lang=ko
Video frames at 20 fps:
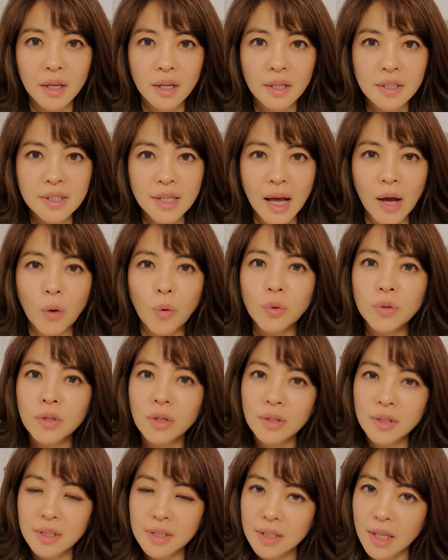4,
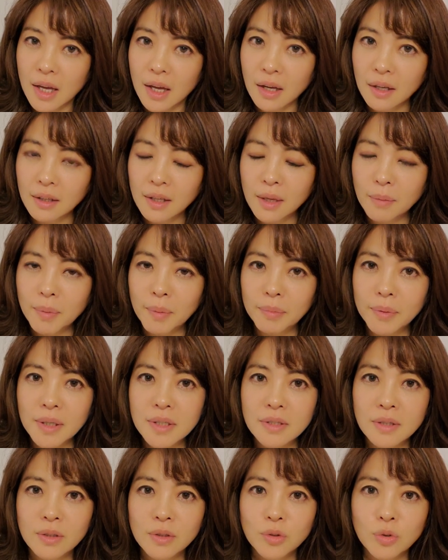5년 이상 케이팝
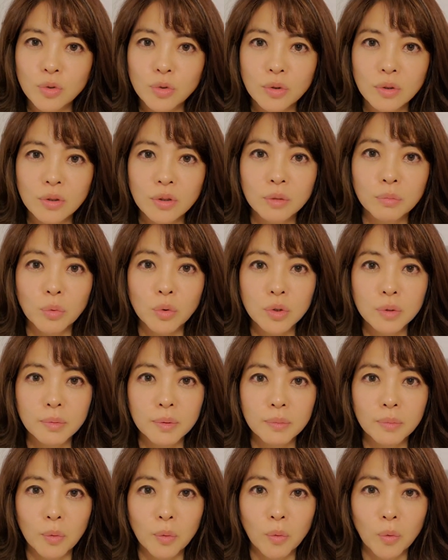댄스를 추는 그
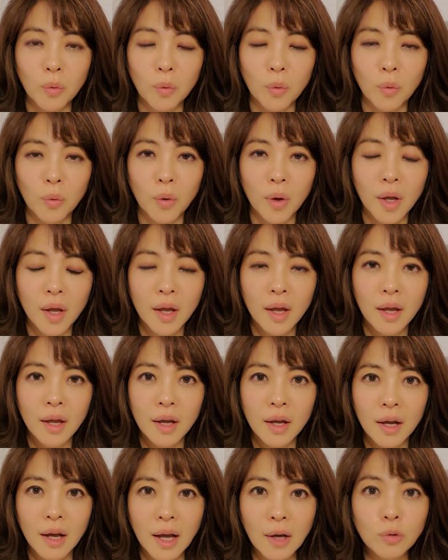모습을 보고
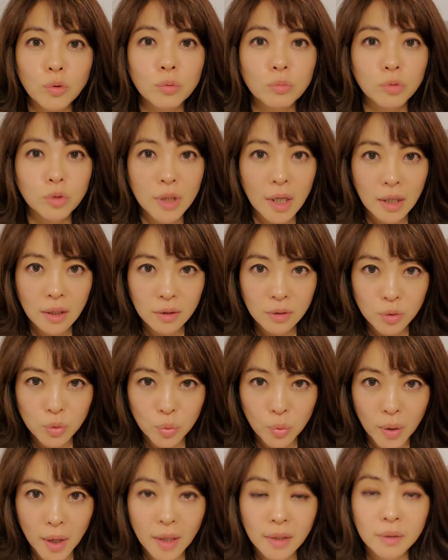한국 문화를 그
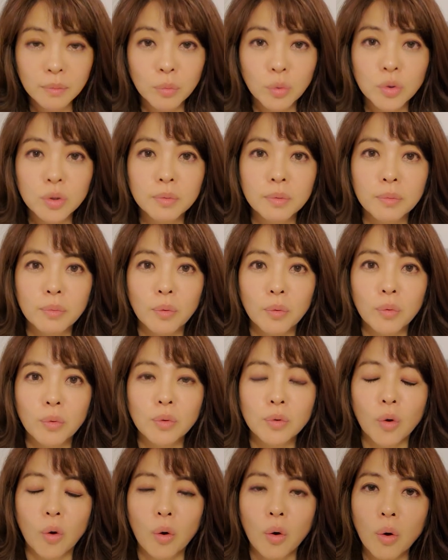좋아하는 모습을 보고
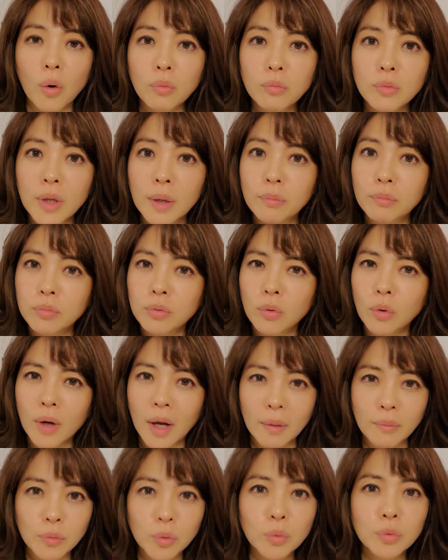너무 예쁘고
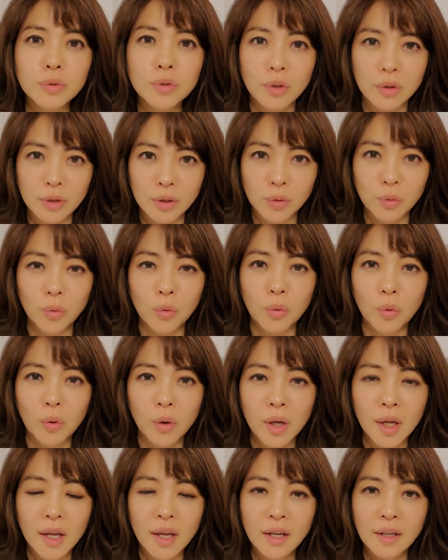감동적이고
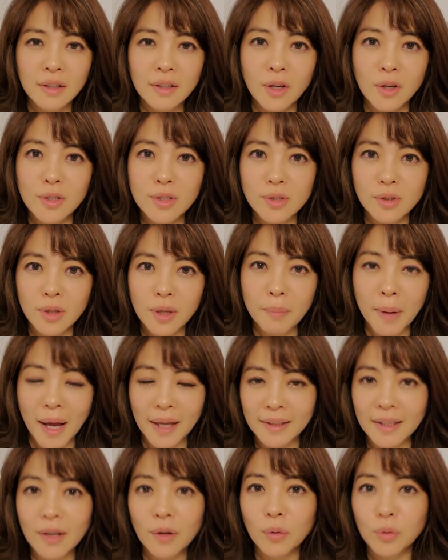그 열정에
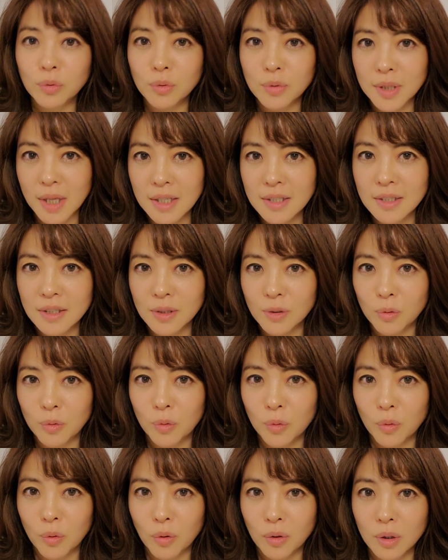반한 것도
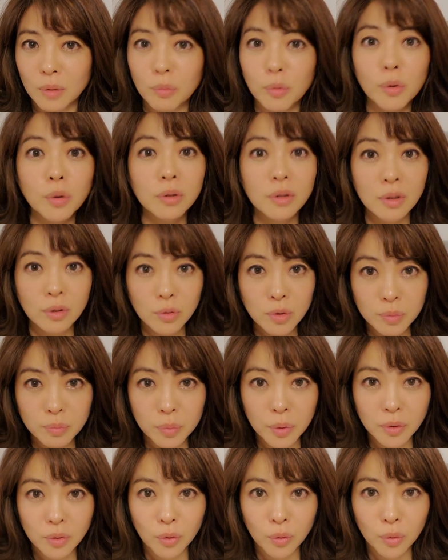사실이고 그걸 보여드리고
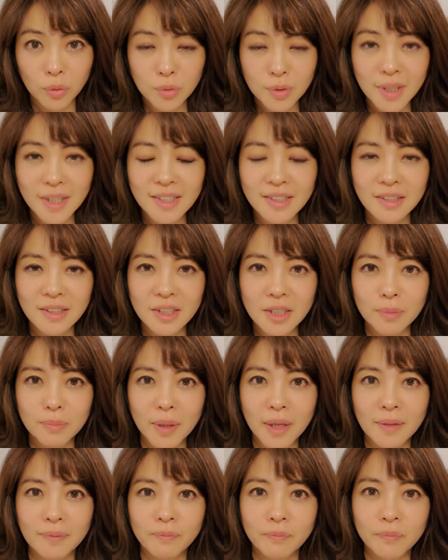싶었던 것도
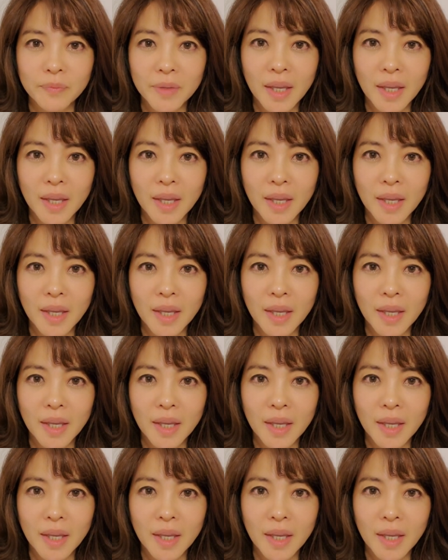사실이지만